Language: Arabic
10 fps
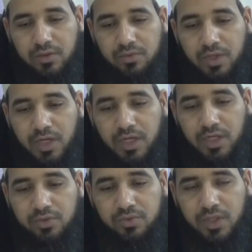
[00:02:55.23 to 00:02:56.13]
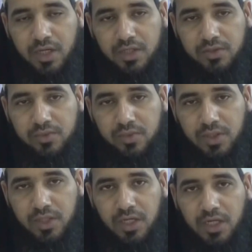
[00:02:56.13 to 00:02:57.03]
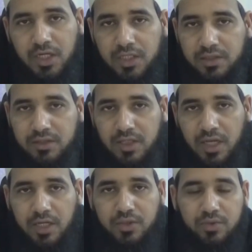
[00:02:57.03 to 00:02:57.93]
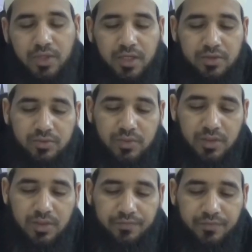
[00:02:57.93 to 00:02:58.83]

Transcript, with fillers: يقول هلكت يا رسول الله هلكت هلكت يا رسول الله